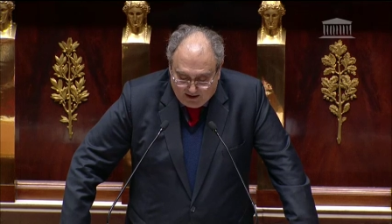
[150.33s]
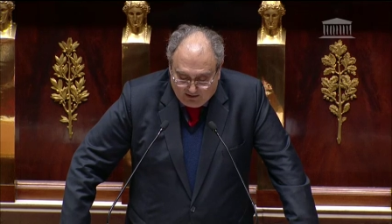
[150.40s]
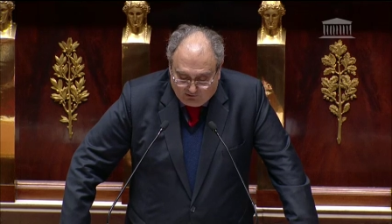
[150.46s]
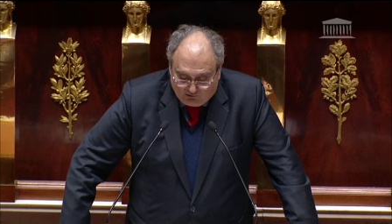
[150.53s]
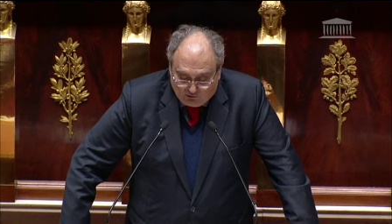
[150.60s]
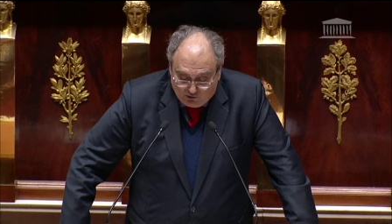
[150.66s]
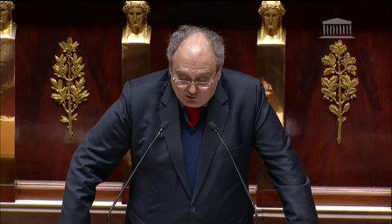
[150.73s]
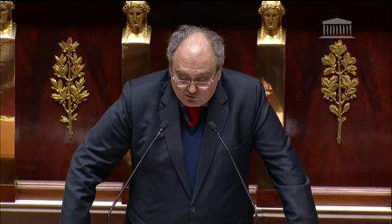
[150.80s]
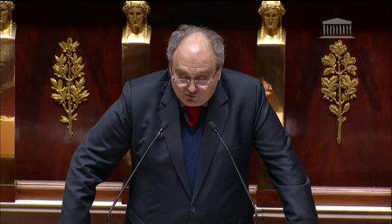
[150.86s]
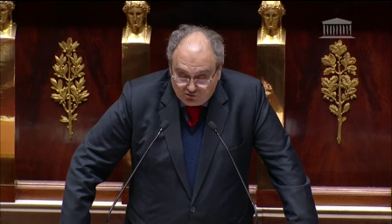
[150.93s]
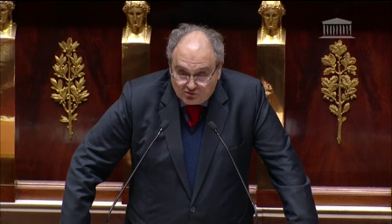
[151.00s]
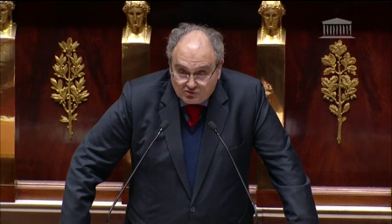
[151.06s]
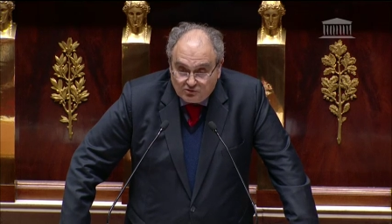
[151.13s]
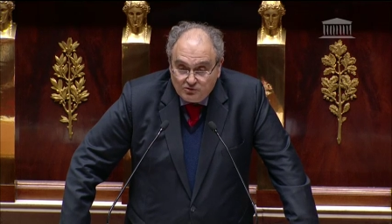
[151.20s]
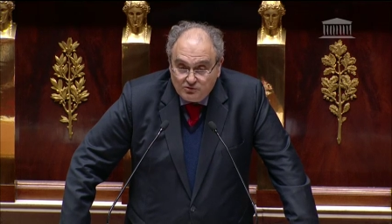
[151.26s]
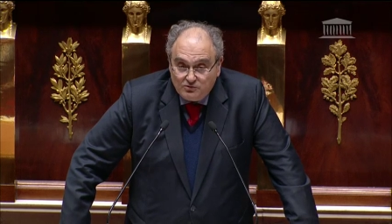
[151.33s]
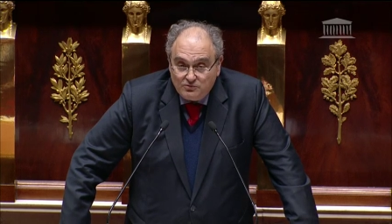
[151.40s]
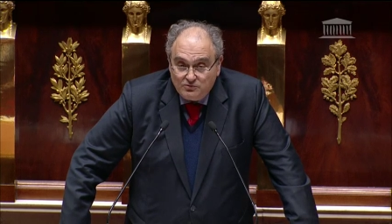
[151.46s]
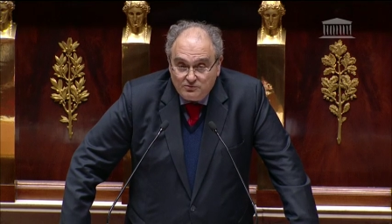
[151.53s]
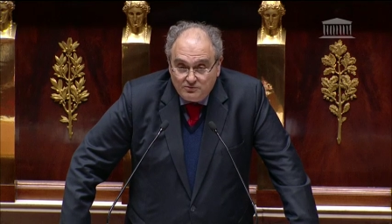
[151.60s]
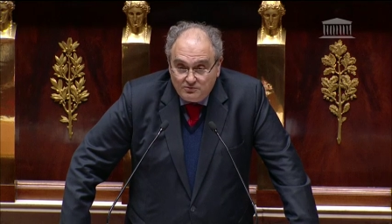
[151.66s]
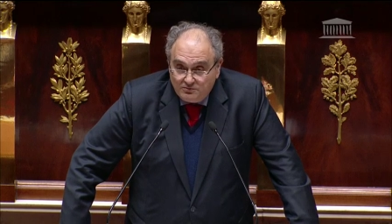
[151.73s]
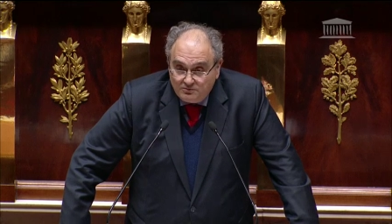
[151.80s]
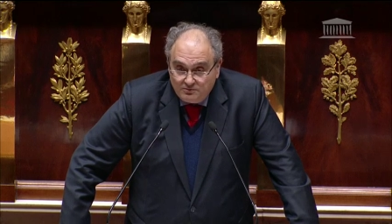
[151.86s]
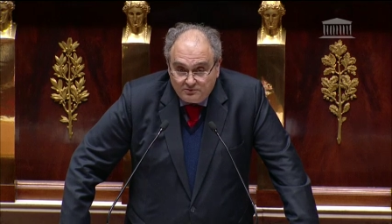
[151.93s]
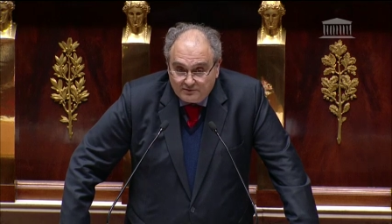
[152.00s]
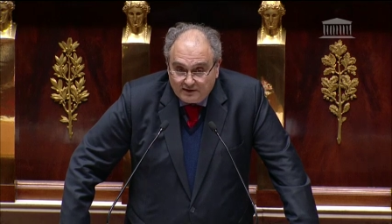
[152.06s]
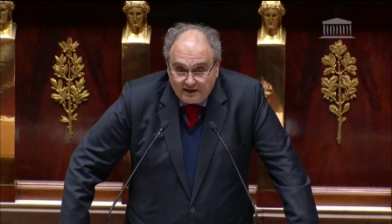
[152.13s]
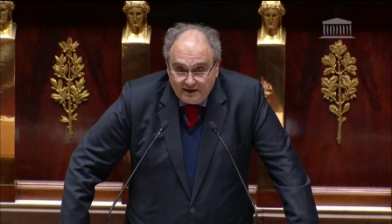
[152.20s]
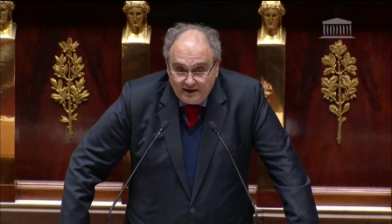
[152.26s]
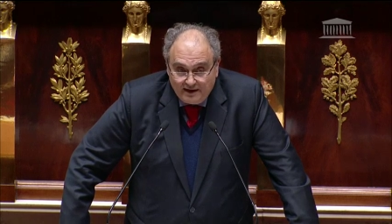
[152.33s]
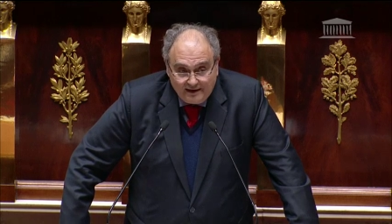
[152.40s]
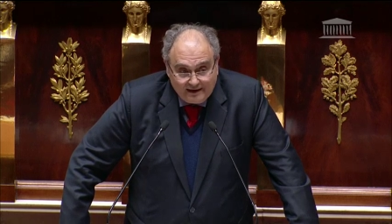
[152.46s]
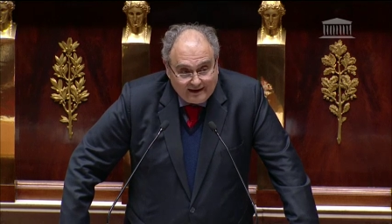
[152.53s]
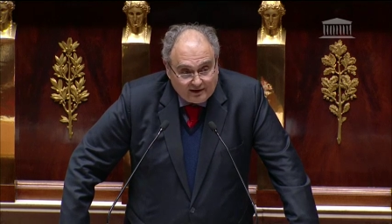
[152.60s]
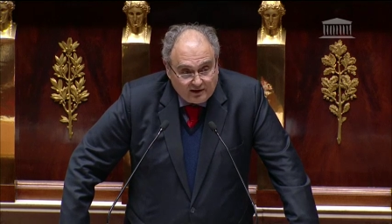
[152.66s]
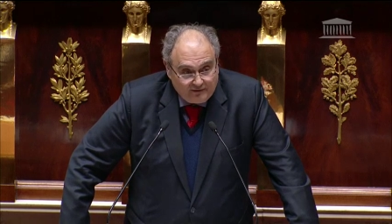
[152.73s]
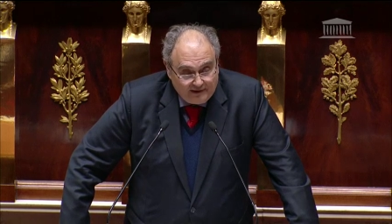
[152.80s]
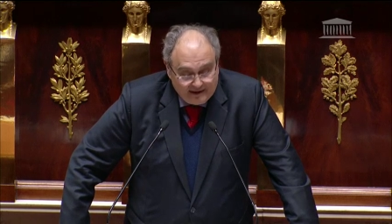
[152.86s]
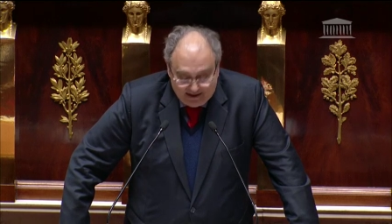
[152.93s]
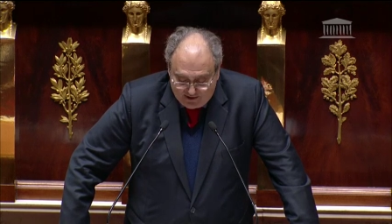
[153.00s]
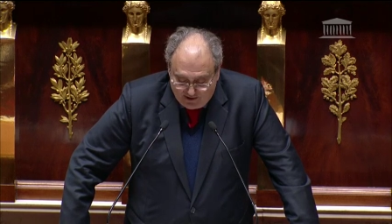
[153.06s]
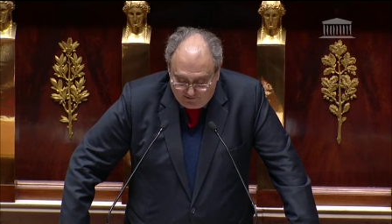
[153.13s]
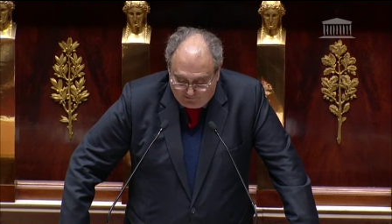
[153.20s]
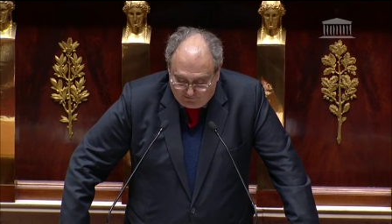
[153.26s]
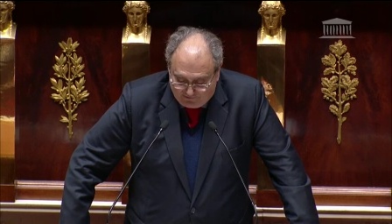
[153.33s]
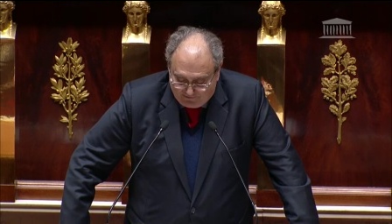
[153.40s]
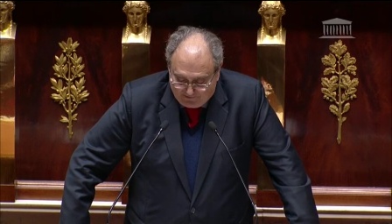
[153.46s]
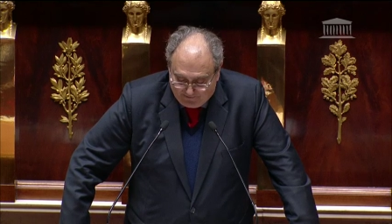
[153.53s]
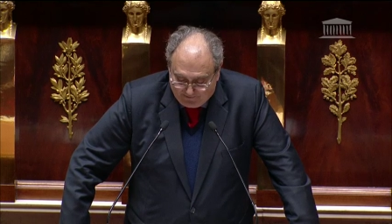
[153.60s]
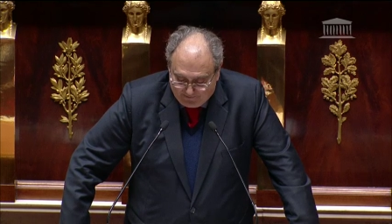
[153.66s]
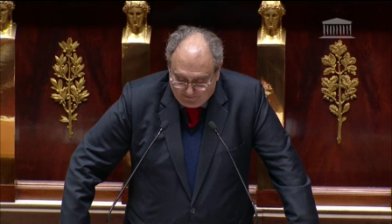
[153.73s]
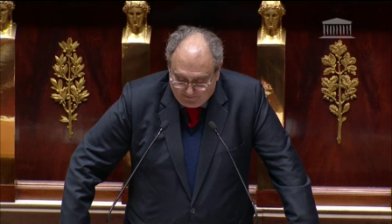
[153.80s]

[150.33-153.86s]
et ce jusqu'aux années 99,